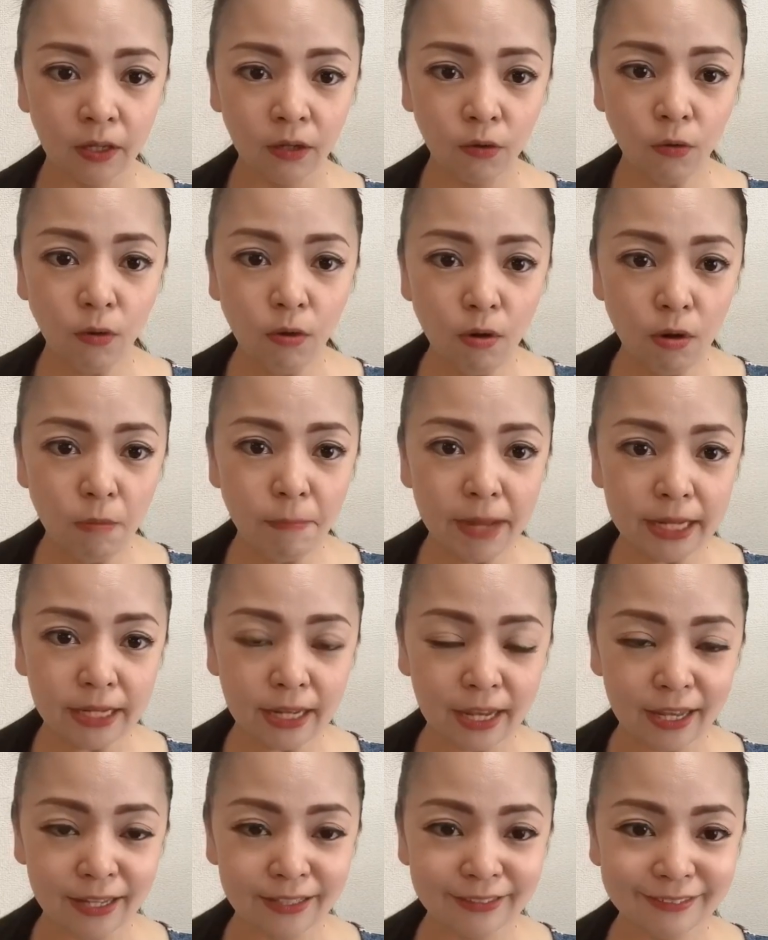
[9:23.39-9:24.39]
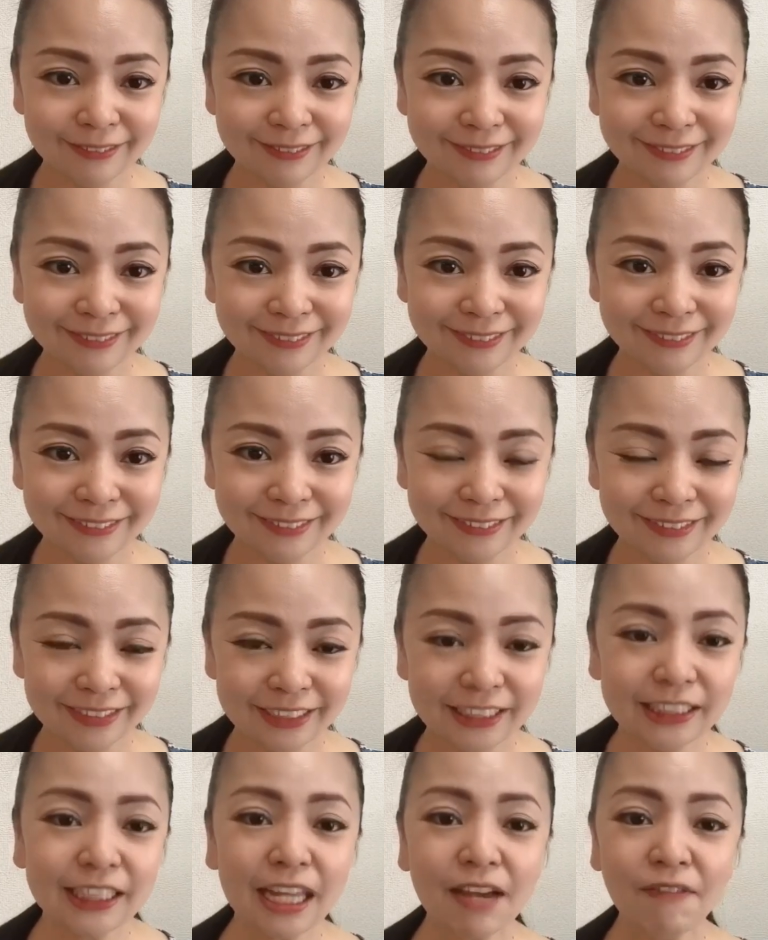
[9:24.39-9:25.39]
ここまで
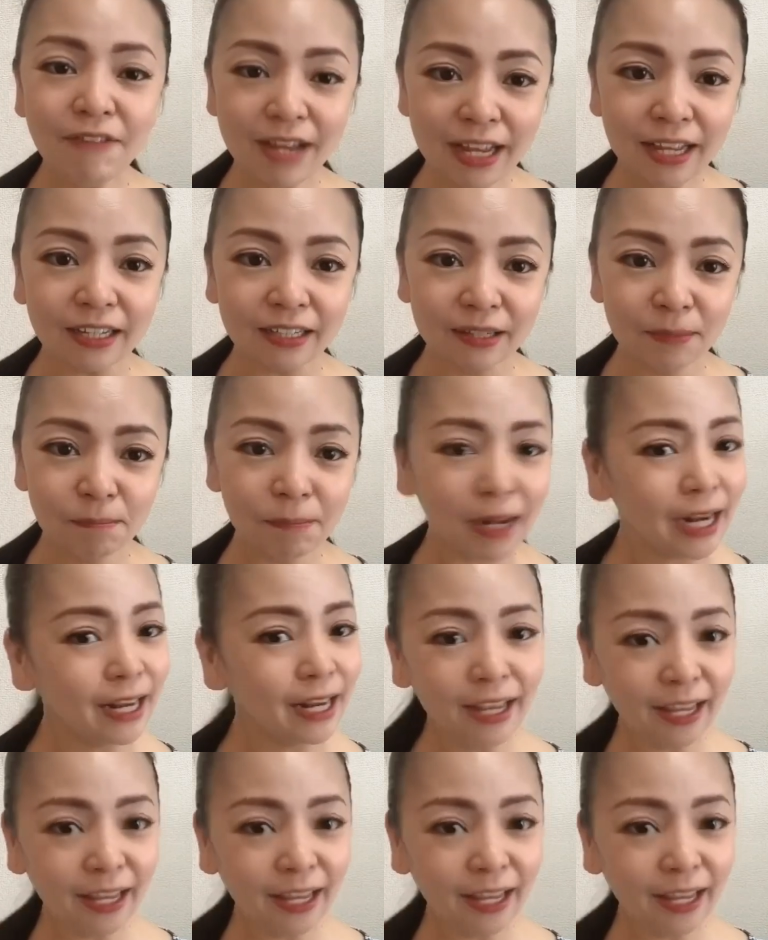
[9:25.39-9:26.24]
下はバレへん